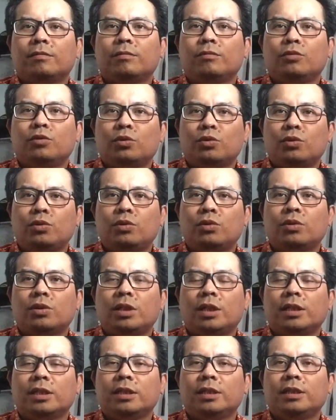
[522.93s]
buruk
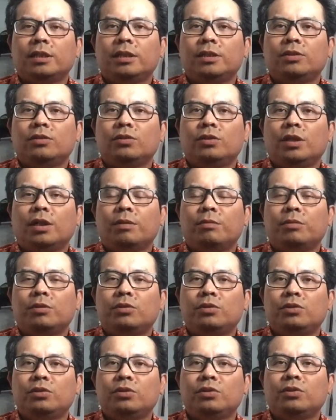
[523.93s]
dan ini juga
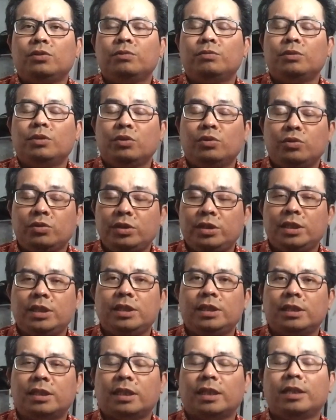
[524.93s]
menguju,
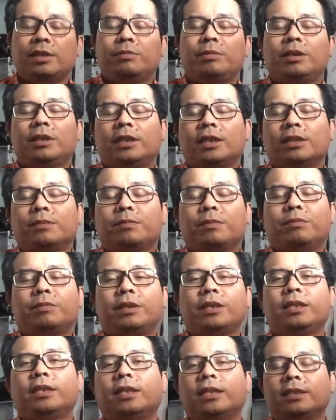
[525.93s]
menguji kredibilitas
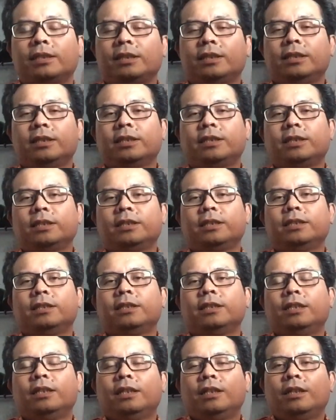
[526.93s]
pemerintah sendiri
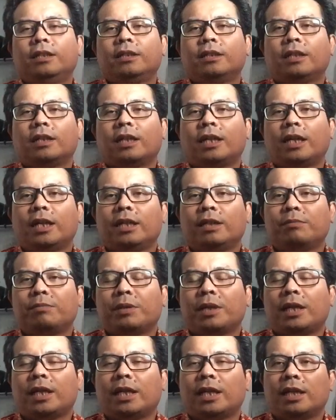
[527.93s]
terkait
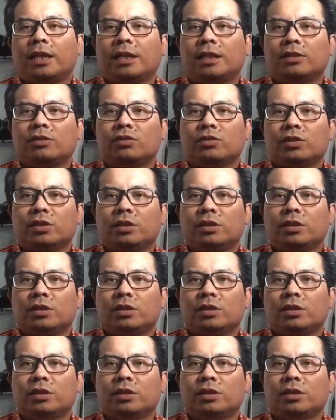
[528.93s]
penanganan kasus